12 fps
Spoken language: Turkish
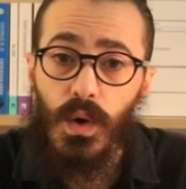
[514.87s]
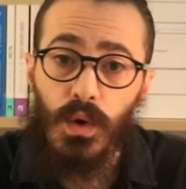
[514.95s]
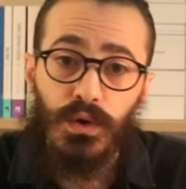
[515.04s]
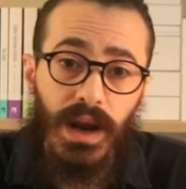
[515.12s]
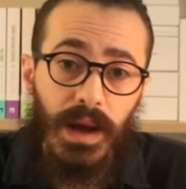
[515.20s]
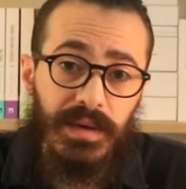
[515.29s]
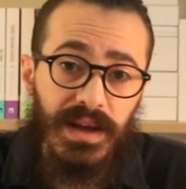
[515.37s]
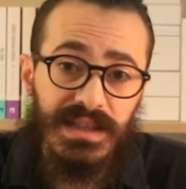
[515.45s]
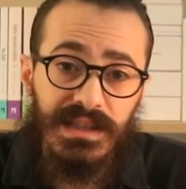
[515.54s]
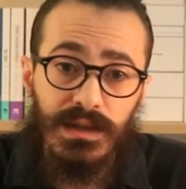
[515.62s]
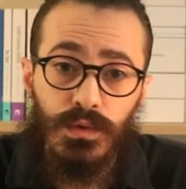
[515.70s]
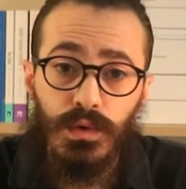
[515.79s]
O dönem
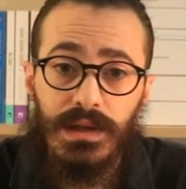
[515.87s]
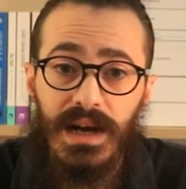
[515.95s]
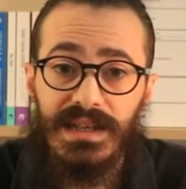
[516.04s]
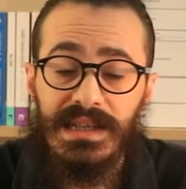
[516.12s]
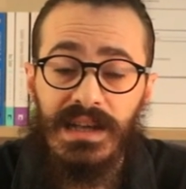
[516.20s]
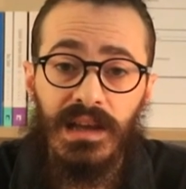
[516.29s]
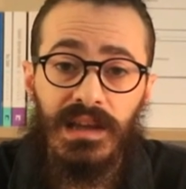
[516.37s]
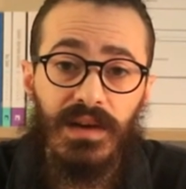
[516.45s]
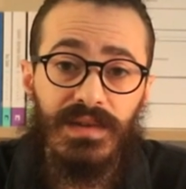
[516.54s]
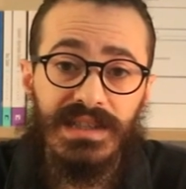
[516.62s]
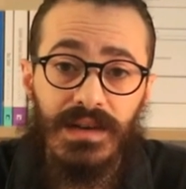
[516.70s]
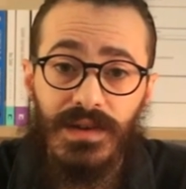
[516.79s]
yazdığı nükleer
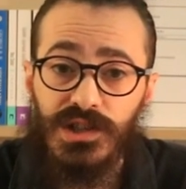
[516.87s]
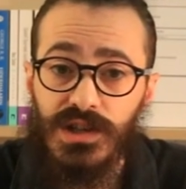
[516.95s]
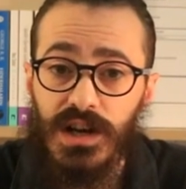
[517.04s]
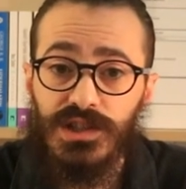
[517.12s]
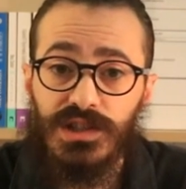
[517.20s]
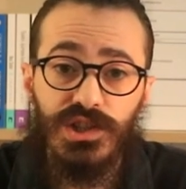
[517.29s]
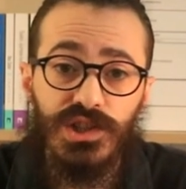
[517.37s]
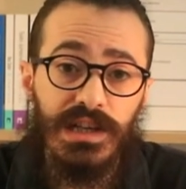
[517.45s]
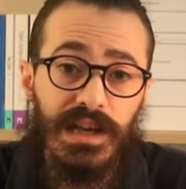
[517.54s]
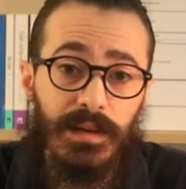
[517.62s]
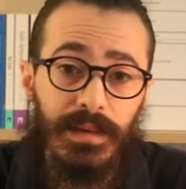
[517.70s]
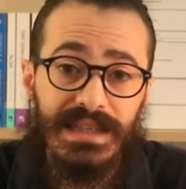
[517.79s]
silahlar ve savaş karşıtı
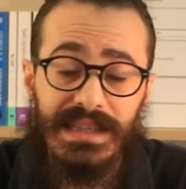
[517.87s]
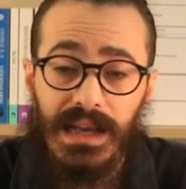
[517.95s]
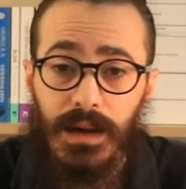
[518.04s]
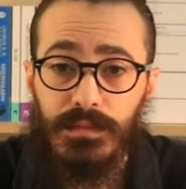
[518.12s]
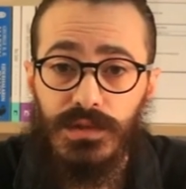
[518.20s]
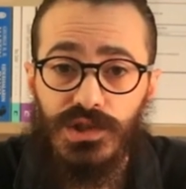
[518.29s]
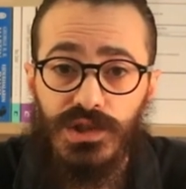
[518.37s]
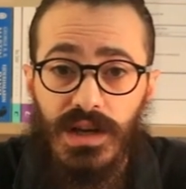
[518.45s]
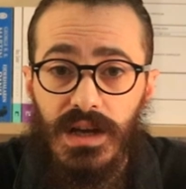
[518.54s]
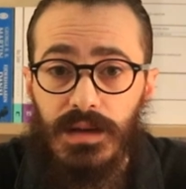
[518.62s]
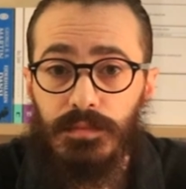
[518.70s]
şiirleri bestelenmiş,